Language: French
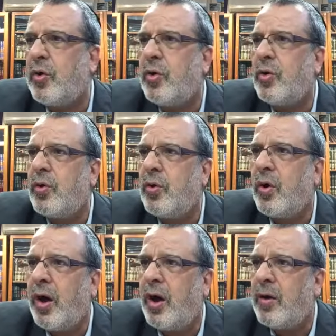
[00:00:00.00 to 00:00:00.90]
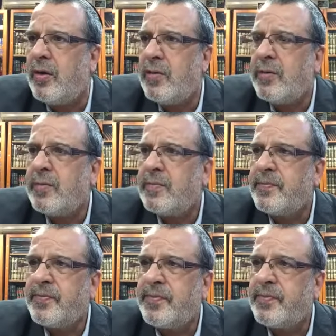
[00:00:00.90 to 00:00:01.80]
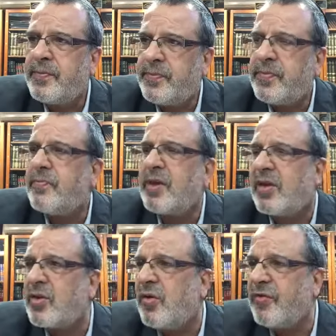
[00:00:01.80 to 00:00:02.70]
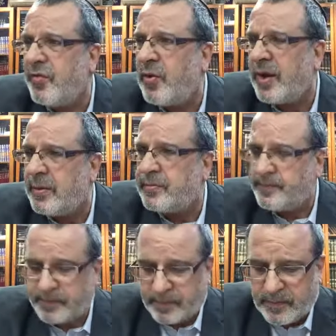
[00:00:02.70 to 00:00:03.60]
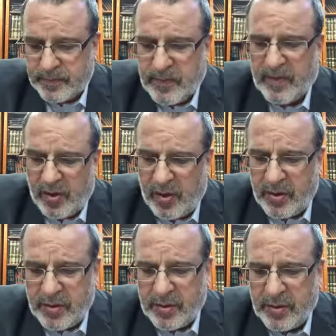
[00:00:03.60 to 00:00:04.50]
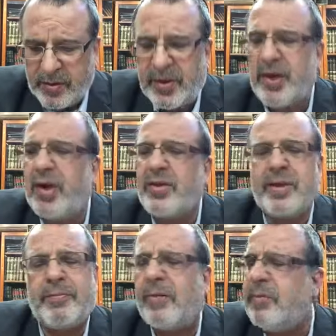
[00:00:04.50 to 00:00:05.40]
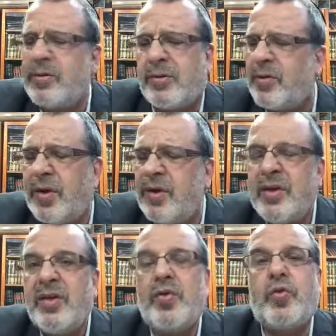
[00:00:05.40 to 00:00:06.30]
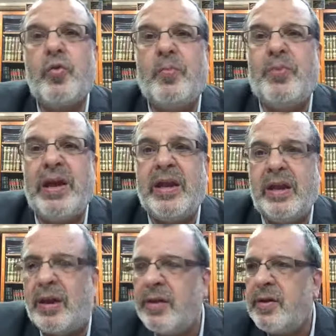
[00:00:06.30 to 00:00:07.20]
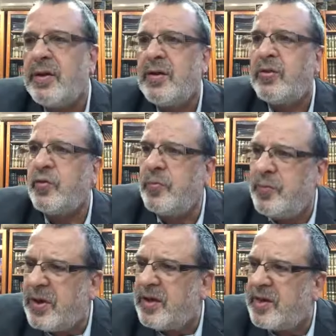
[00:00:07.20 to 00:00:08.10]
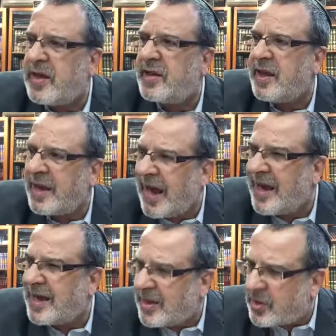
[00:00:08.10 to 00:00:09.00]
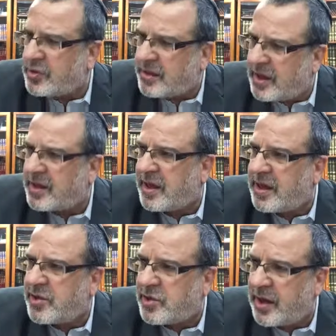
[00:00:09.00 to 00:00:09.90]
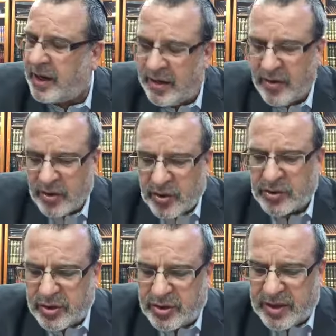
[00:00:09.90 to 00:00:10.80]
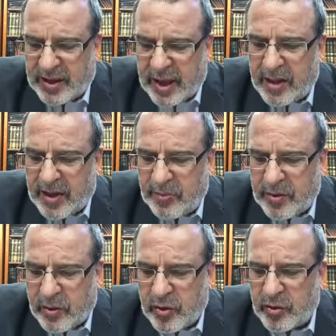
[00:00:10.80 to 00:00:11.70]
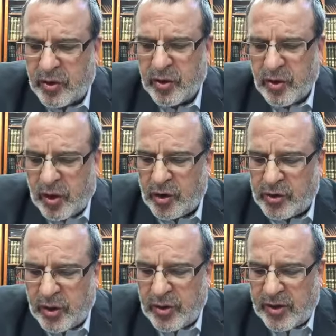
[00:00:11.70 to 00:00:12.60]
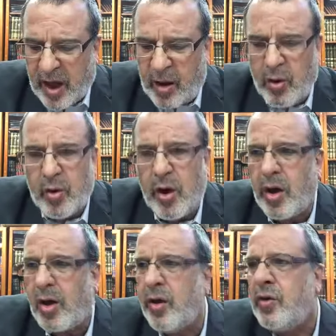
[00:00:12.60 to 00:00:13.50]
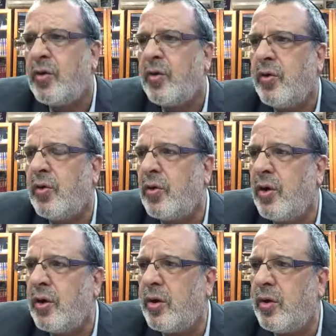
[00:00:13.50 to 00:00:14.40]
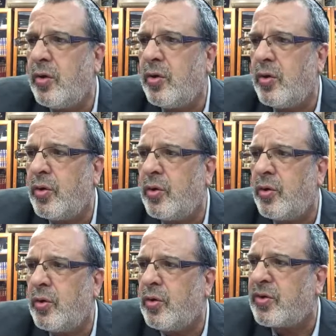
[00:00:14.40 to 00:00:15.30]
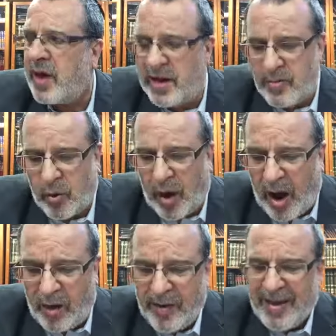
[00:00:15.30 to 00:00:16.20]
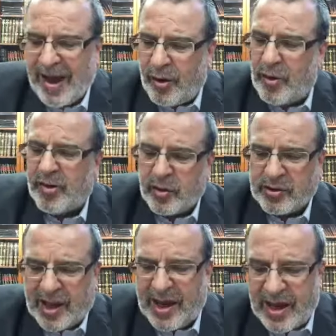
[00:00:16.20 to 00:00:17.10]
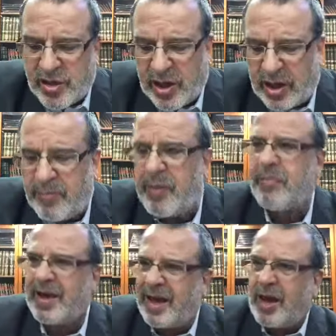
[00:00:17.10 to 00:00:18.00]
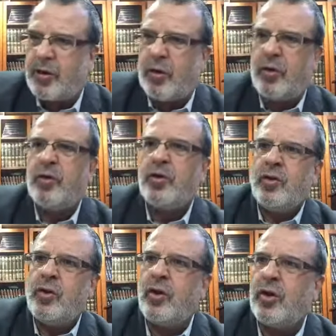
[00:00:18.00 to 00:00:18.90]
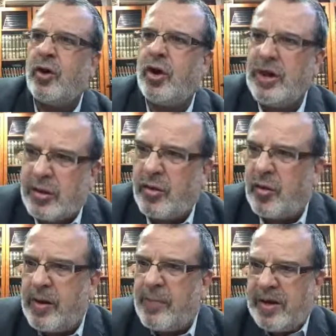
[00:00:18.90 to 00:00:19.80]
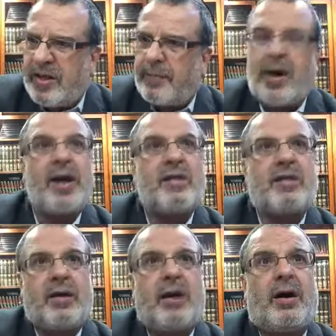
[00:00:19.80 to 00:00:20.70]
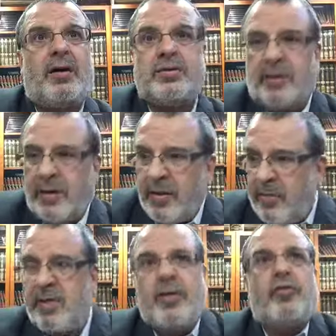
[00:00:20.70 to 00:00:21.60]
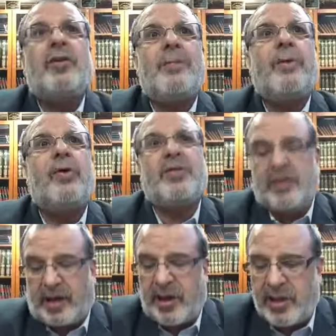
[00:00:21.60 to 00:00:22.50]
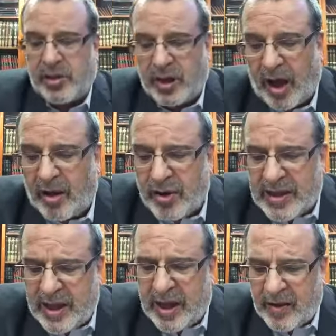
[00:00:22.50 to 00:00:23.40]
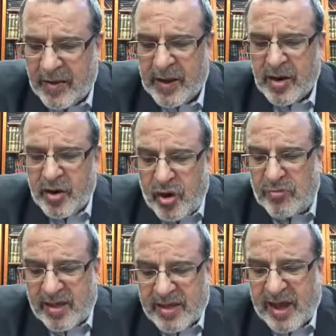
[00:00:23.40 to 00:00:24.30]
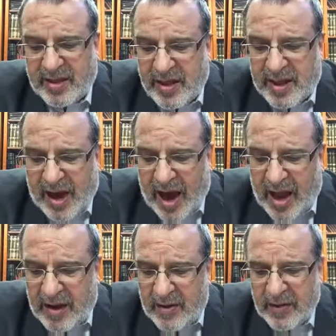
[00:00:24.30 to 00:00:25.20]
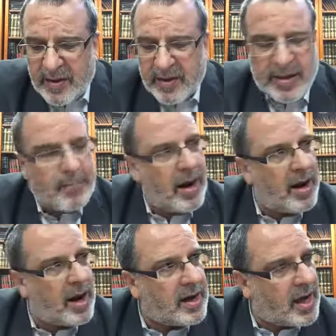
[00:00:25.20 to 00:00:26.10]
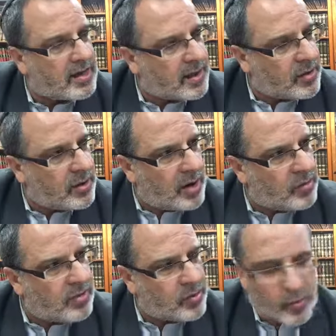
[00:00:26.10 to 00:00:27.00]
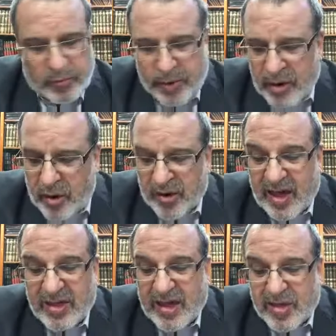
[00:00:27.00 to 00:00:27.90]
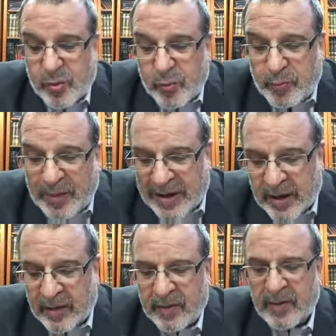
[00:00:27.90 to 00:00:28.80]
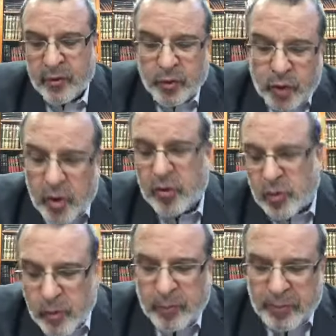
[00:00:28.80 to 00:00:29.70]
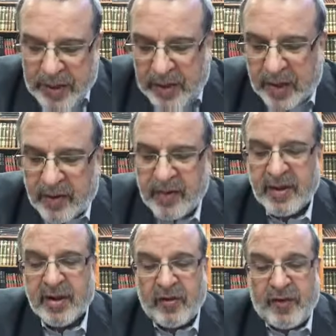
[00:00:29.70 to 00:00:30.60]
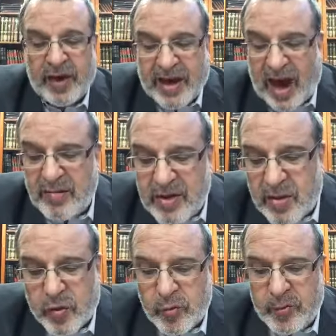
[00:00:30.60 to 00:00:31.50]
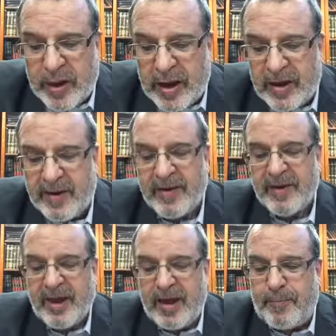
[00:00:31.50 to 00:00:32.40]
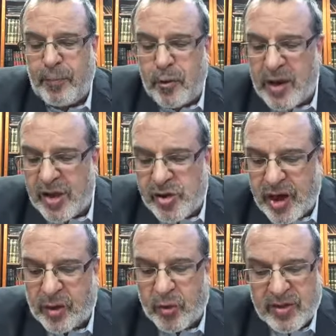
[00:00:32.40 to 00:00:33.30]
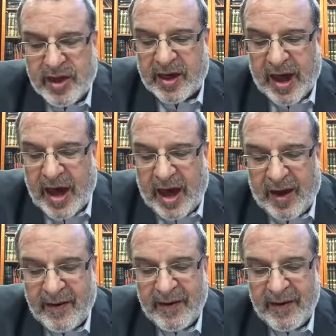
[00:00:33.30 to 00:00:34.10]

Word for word: Le sang. S-O-N. Hein? Qu'est-ce qu'on. Oui. Mais soubine, dans la hein. Non, non, c'est pas non. Soubine. Soubine, c'est des grains qui sont très très légers, qu'on donne d'habitude, on donne ça aux, euh, euh, animaux. Hein. Alors ils sont très légers, même malgré que euh, ils, apparaissent grandes, mais si tu les prends, c'est très léger. Alors il dit, l'omatsatikal, c'est pas Laila Zekulano nommé Soubine. Non, ça c'est Soubine. Ah, Deux subin, Vekalmi Soubine est plus léger que ses grains.